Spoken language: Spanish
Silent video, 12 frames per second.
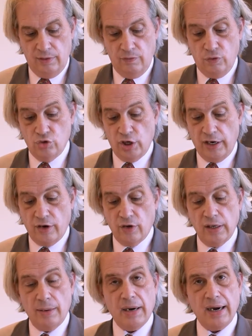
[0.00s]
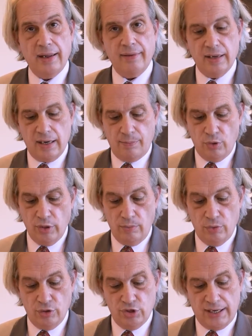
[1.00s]
funcionarios de la Embajada de Japón en
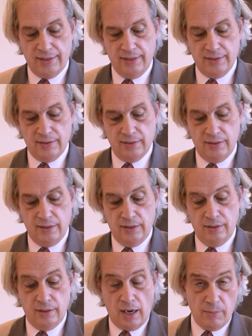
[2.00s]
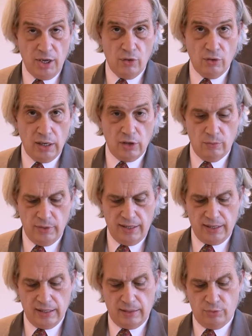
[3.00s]
Buenos Aires, amigos de la
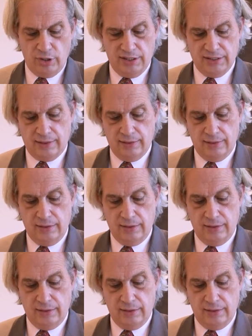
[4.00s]
comunidad japonesa.